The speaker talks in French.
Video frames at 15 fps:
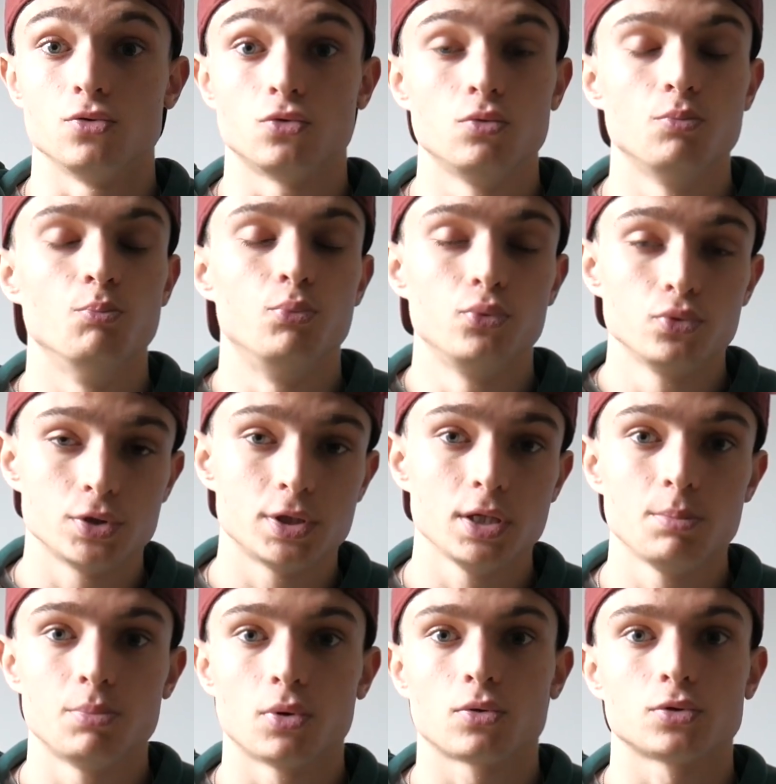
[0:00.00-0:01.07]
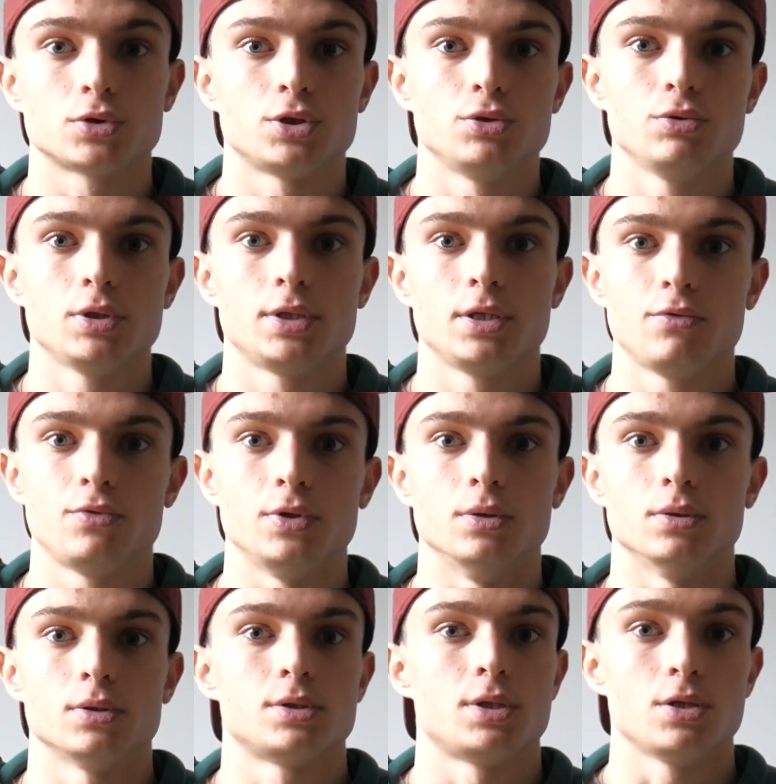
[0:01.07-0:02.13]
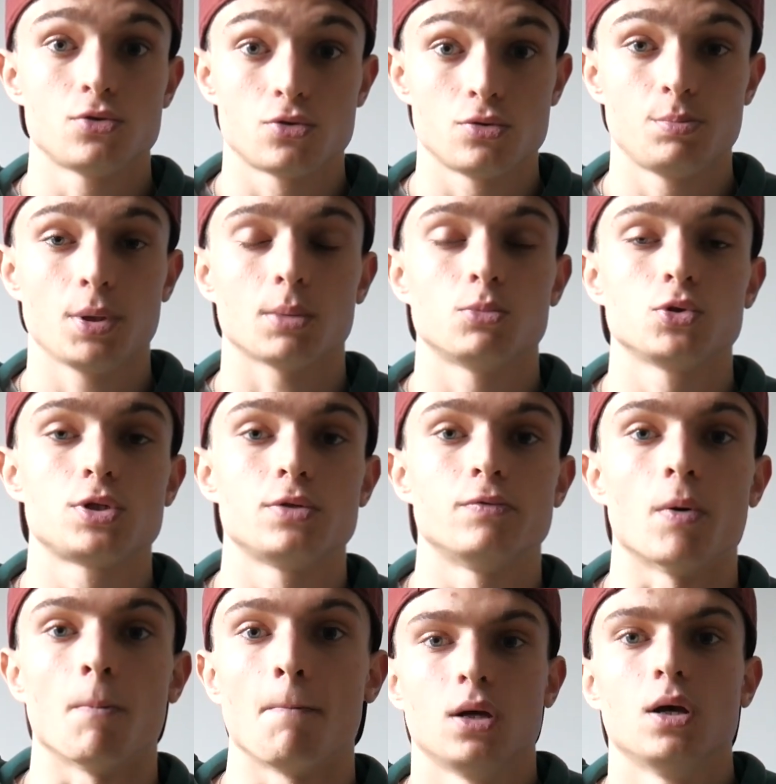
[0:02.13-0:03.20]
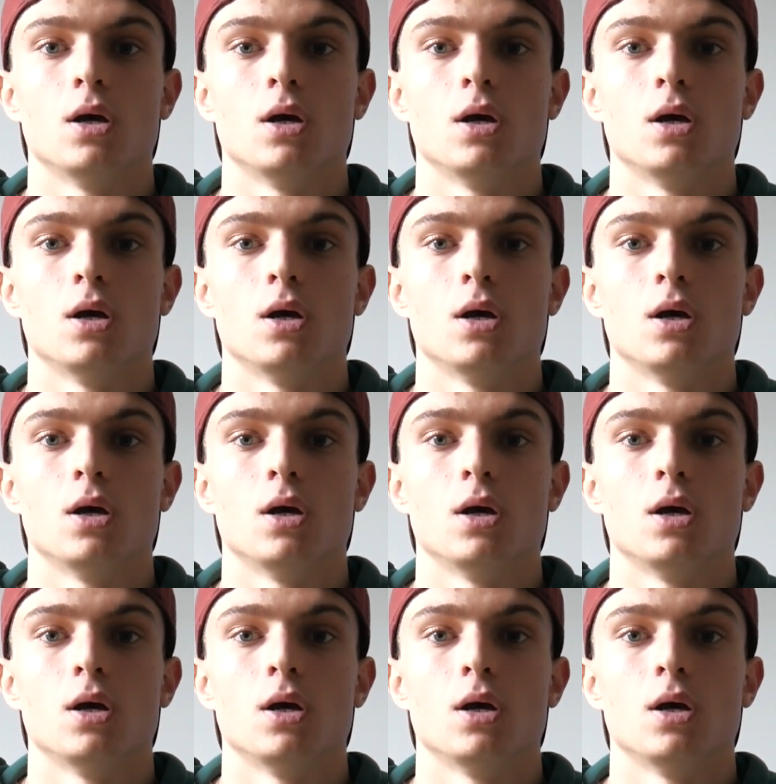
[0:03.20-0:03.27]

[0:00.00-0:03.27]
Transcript: du coup boosté pour continuer le défi. C'était super motivant.